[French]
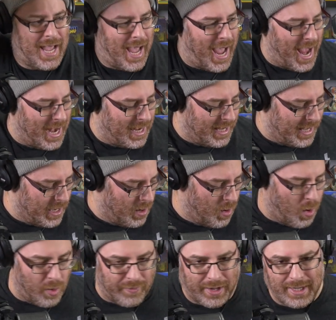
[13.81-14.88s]
Allez,
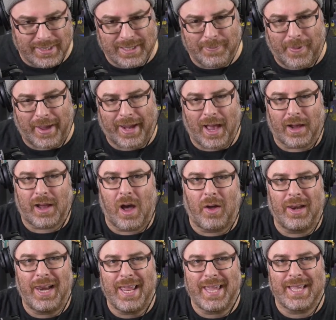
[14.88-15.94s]
on va aller séparer encore
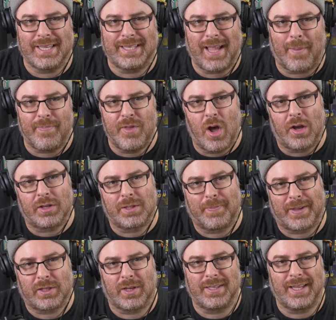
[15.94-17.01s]
les abdos
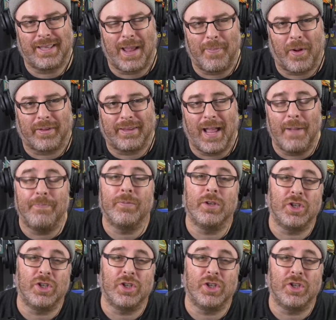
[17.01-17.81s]
parce que c'est important.